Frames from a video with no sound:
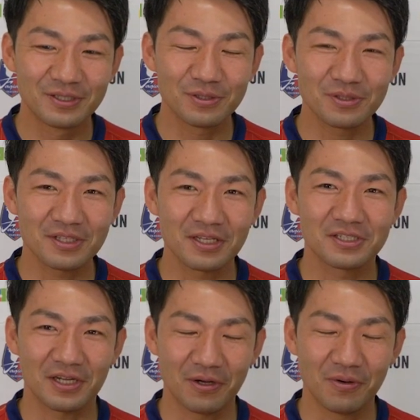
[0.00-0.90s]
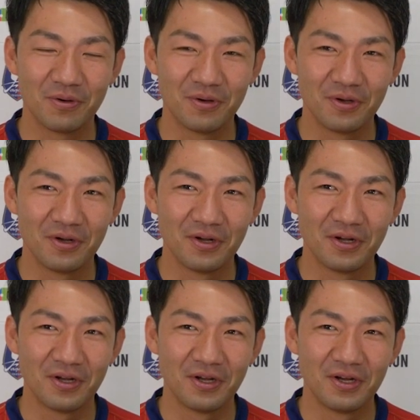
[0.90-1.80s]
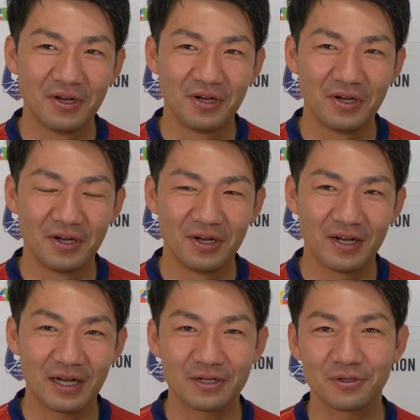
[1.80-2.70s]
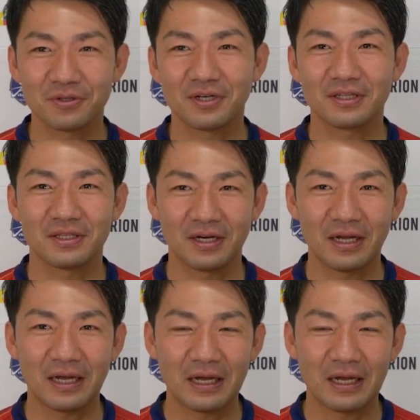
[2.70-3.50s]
重戦車よ迫力ありました、ね、迫力あったね